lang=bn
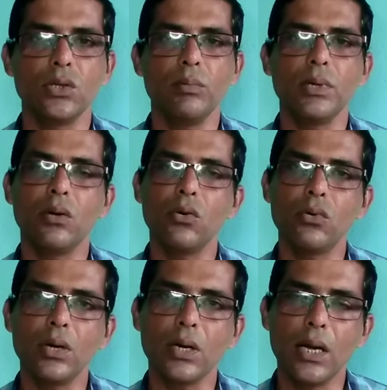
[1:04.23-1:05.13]
নিতে হবে
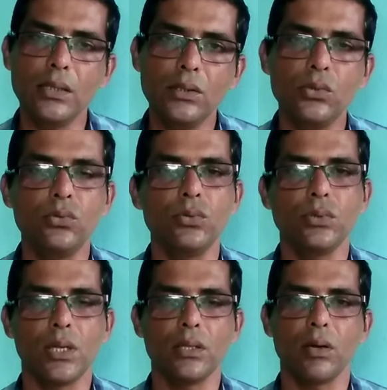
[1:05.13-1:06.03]
ঘটনা কাহিনীটুকুনিও
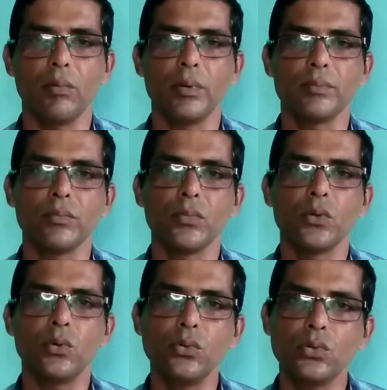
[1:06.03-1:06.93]
জানতে হবে
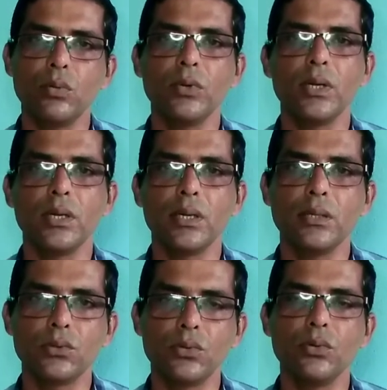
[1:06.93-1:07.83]
কোন সময়ে
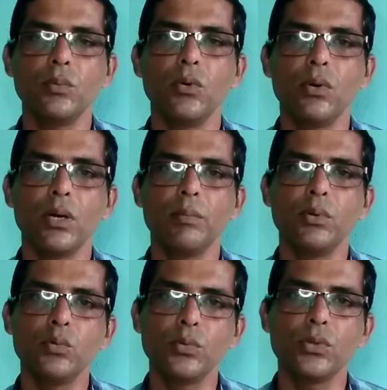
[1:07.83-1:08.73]
এই চণ্ডীমঙ্গল
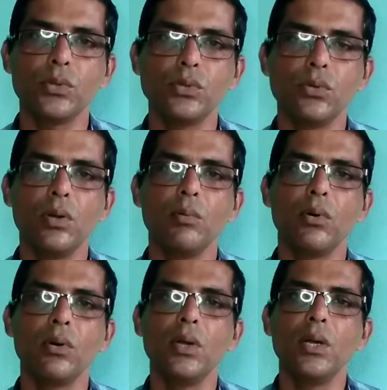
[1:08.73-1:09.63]
কাব্যের উৎপত্তি হয়েছিল
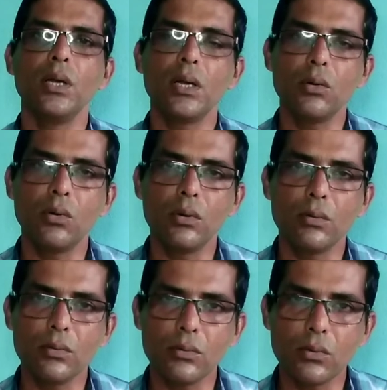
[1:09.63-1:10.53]
এবং এর
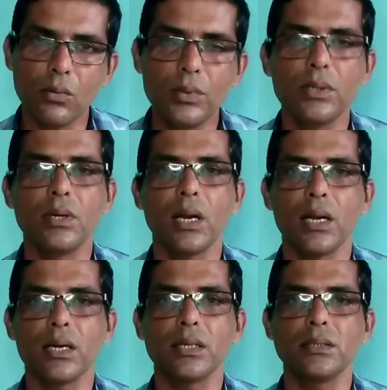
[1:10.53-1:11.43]
কবি কারা
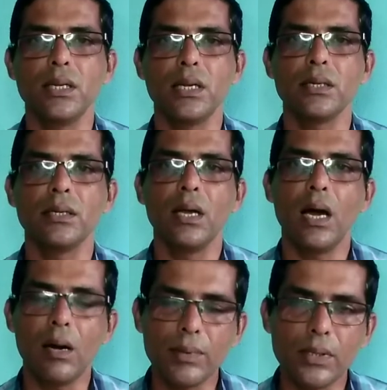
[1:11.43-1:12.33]
কারা ছিলেন
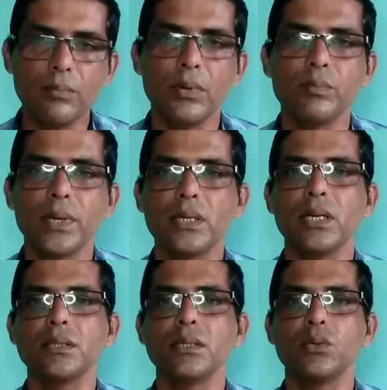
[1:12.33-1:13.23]
আমাদের
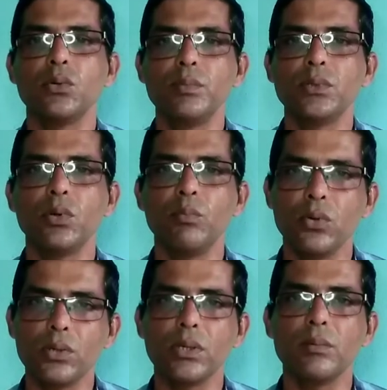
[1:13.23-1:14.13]
পাঠ্যাংশের কবি
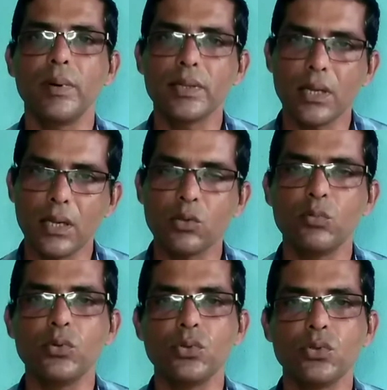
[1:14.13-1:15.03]
সম্পর্কে বা তার
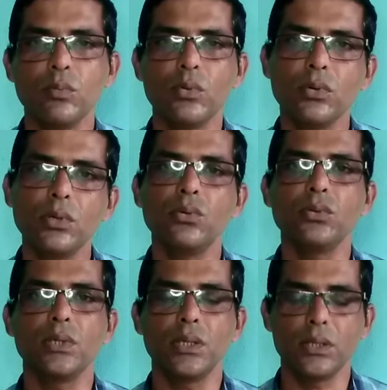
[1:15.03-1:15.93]
আত্মপরিচয় সম্পর্কে একটু
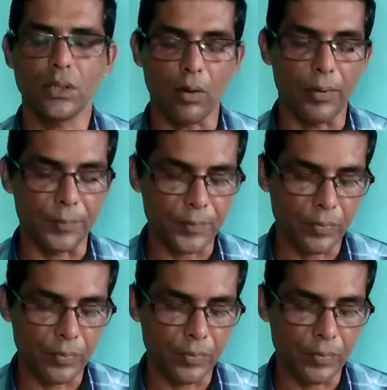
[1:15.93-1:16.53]
জেনে নিতে হবে